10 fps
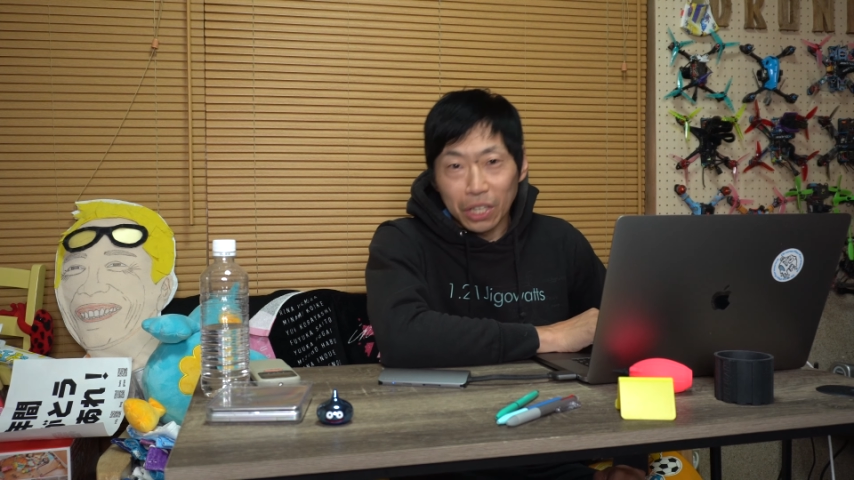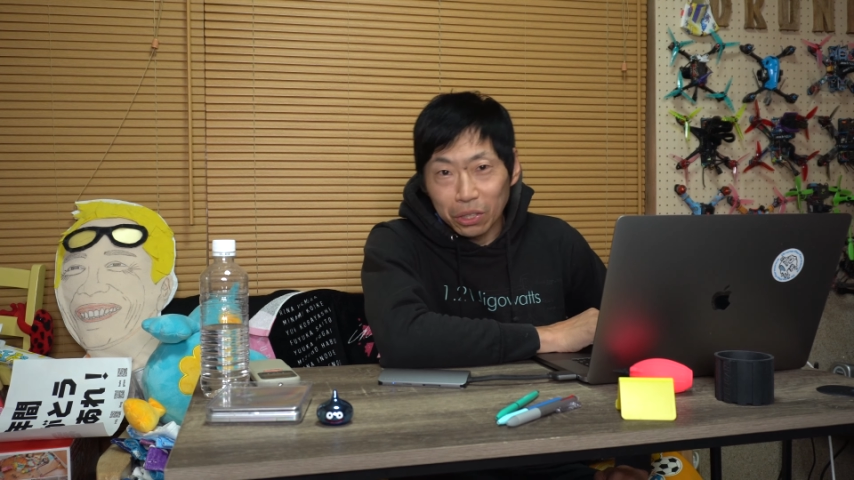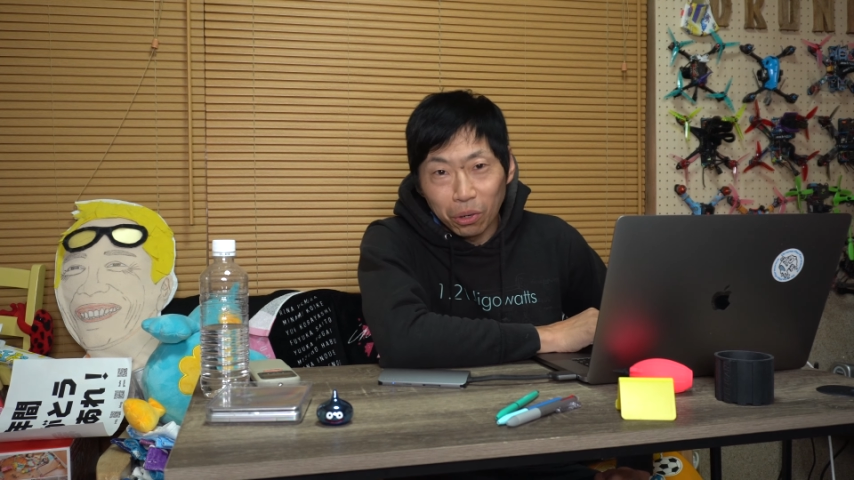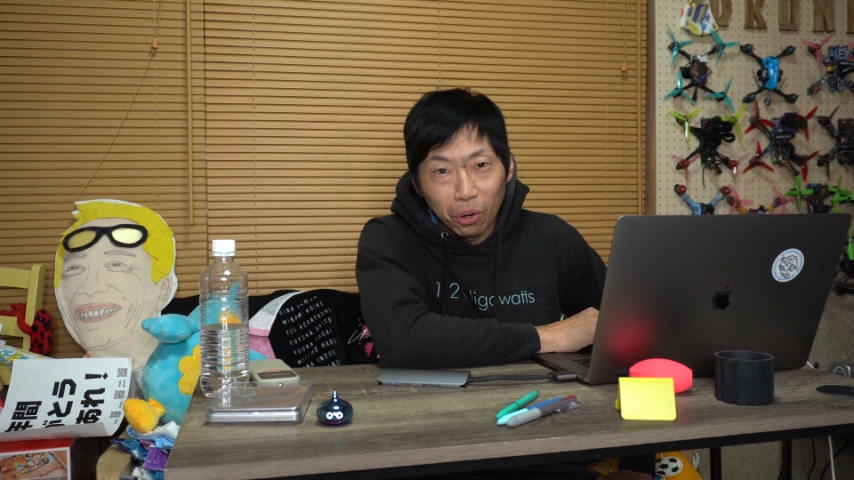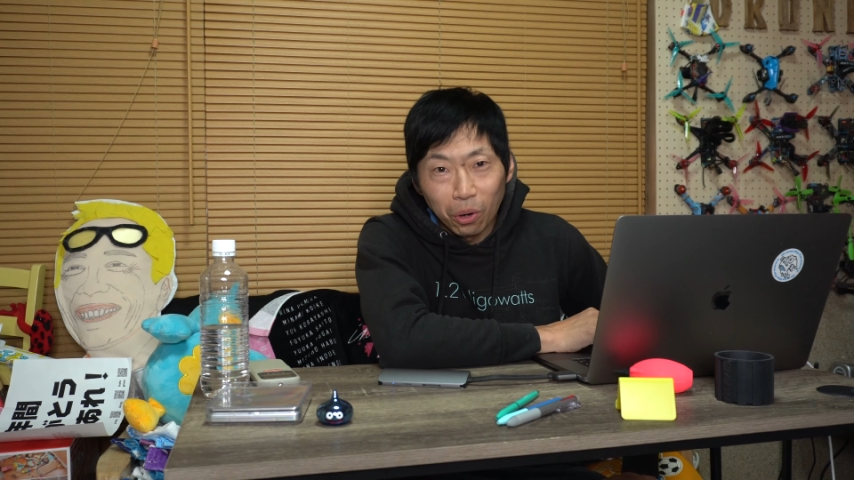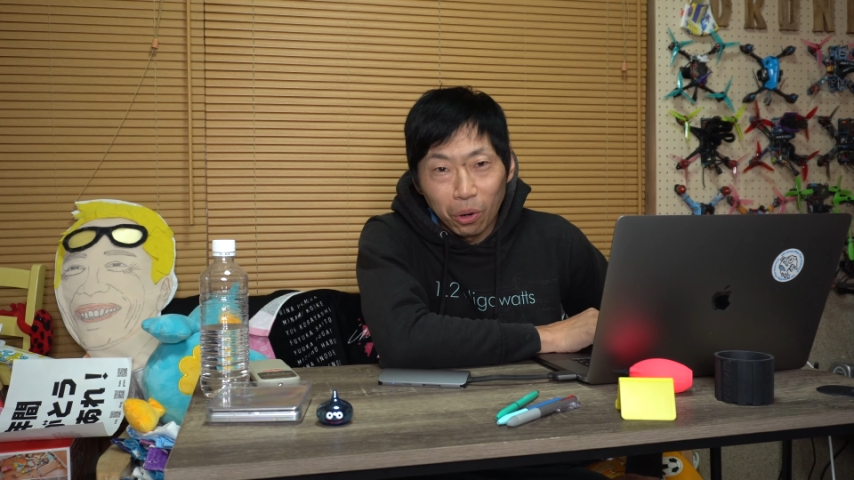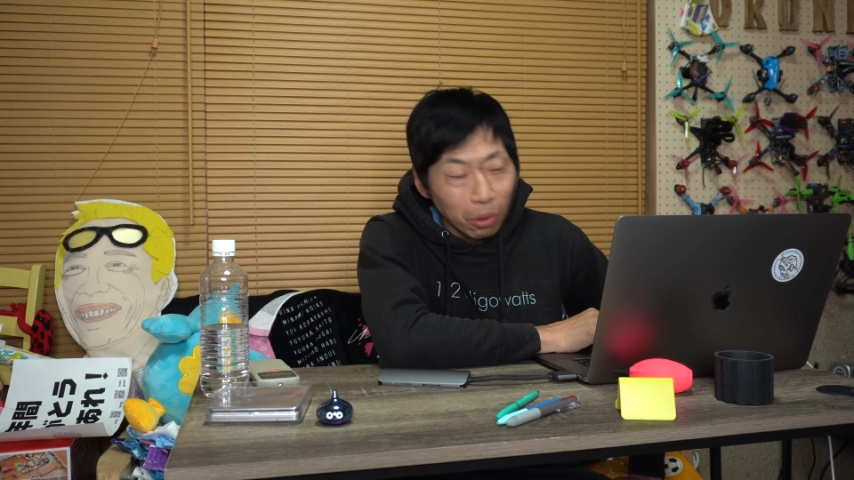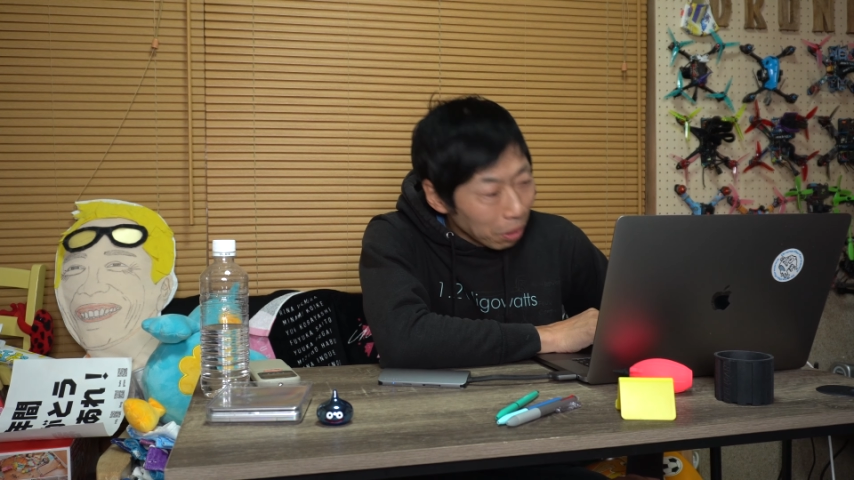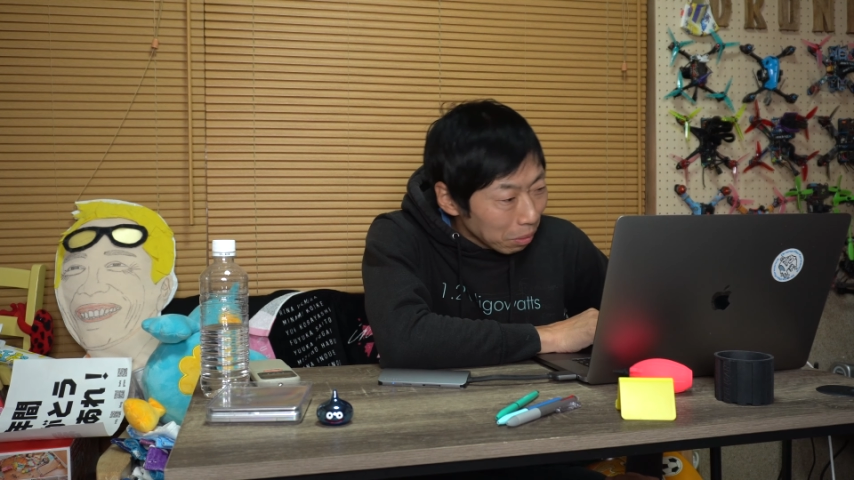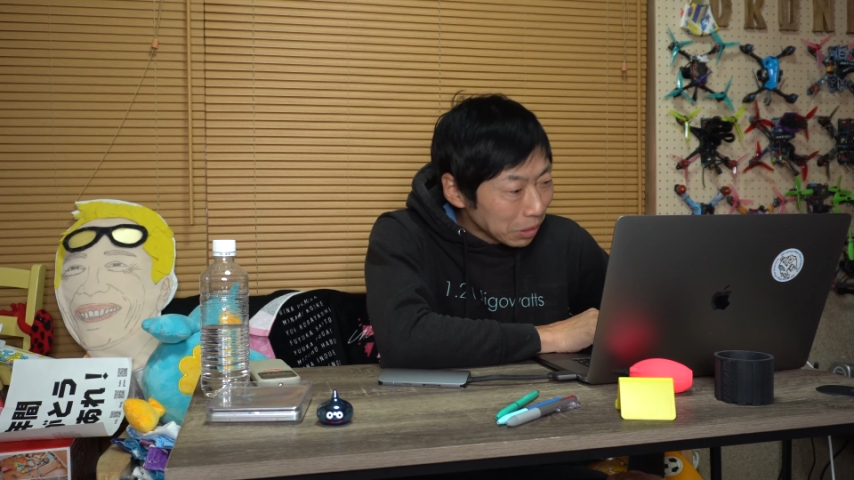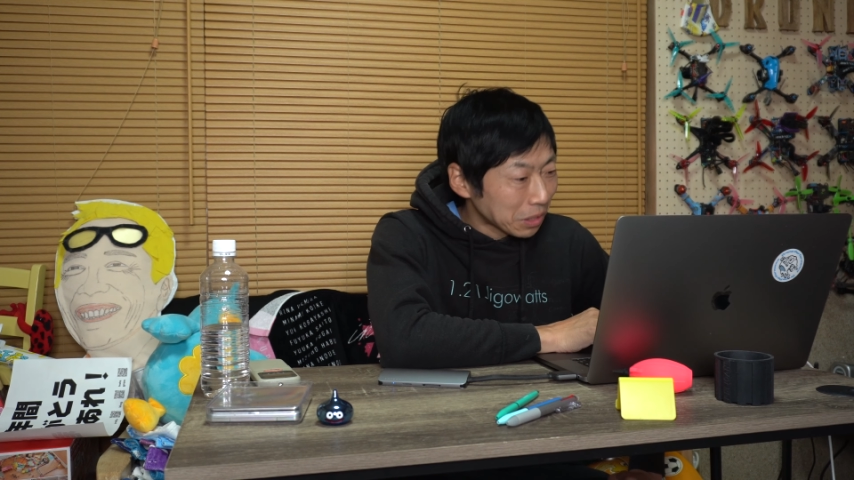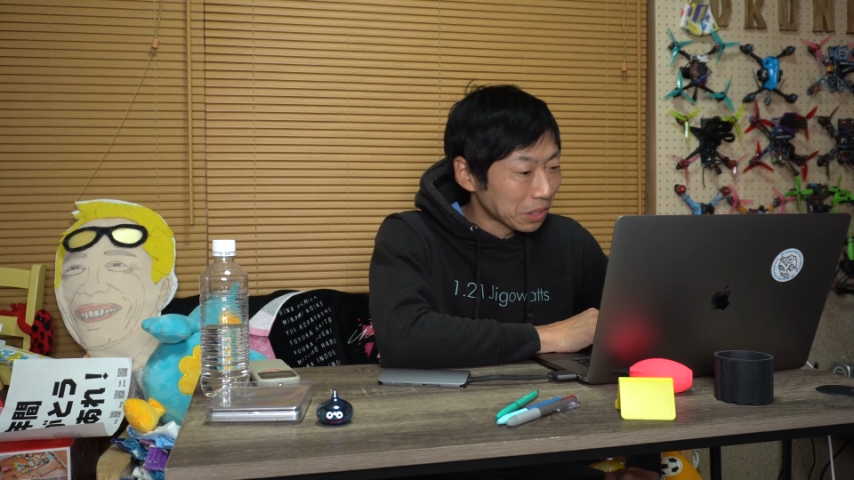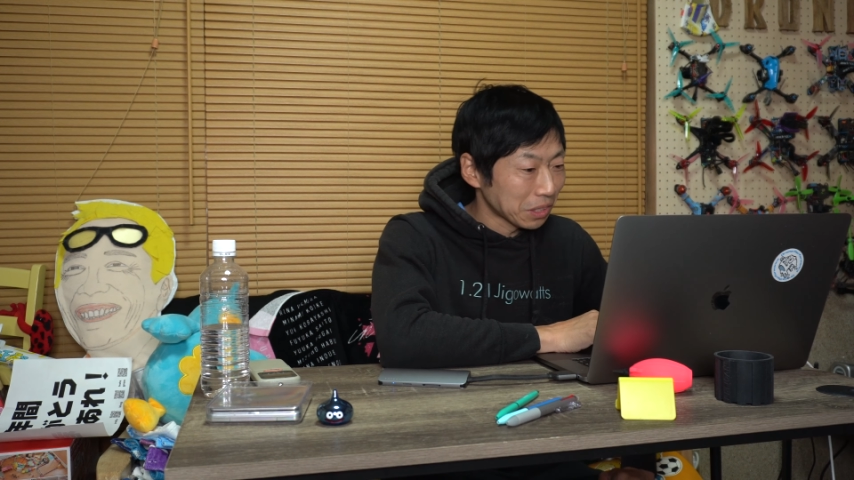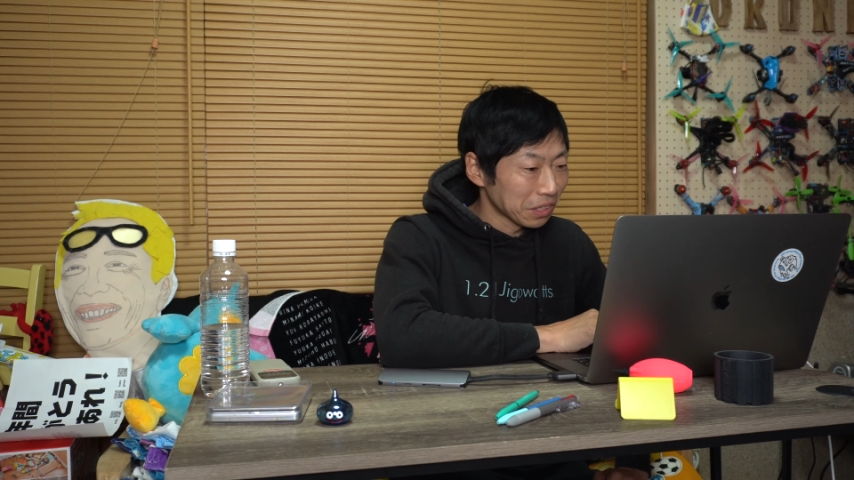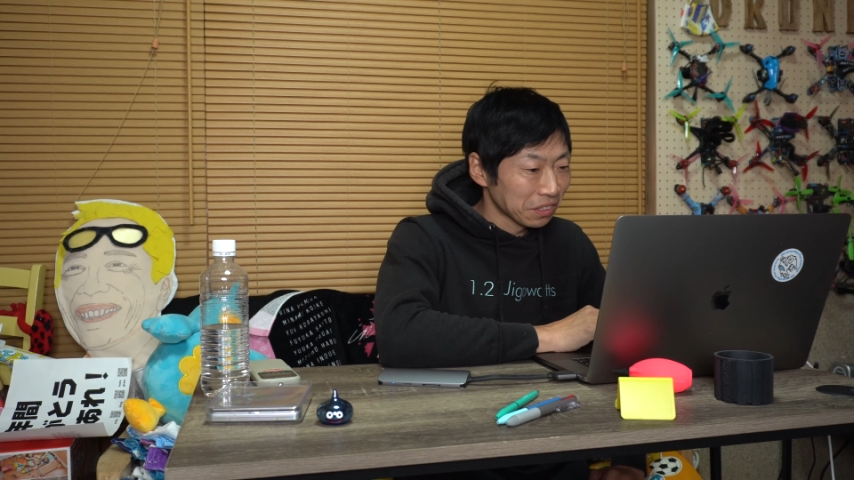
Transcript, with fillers: たいと思います。